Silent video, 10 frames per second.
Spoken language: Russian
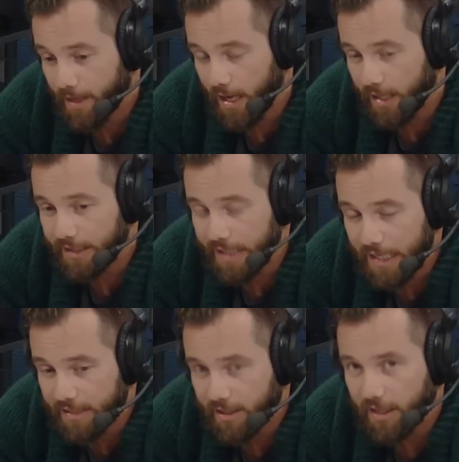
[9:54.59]

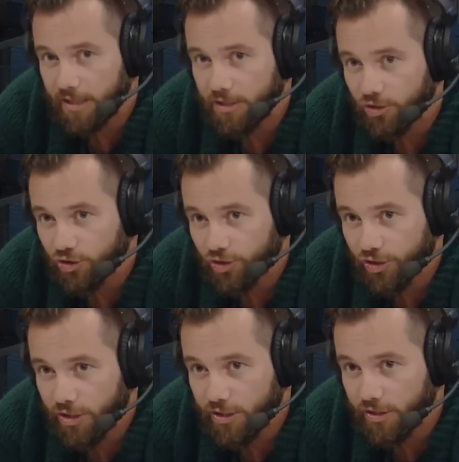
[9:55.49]
когда-то они
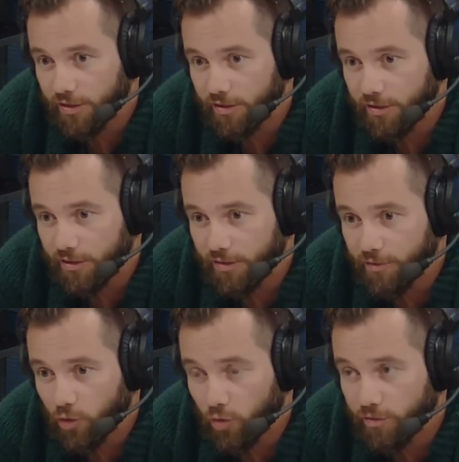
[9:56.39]
жили в
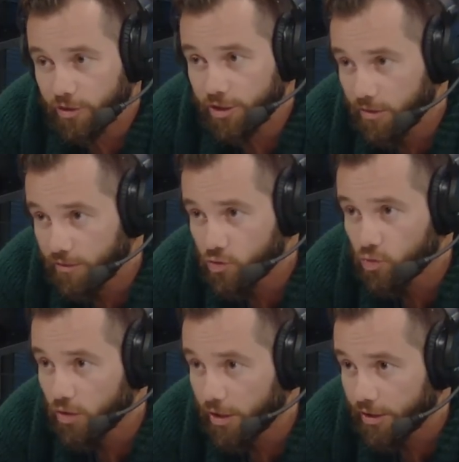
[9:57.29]
верховьях Нила в
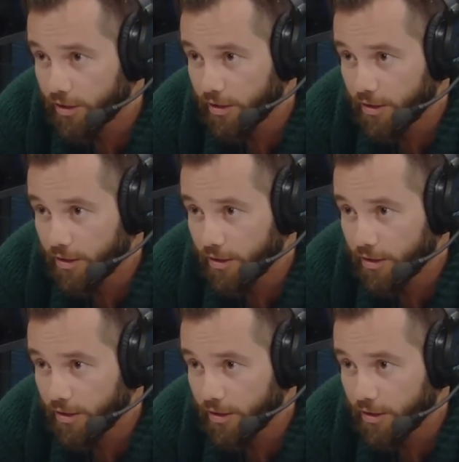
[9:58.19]
Судане.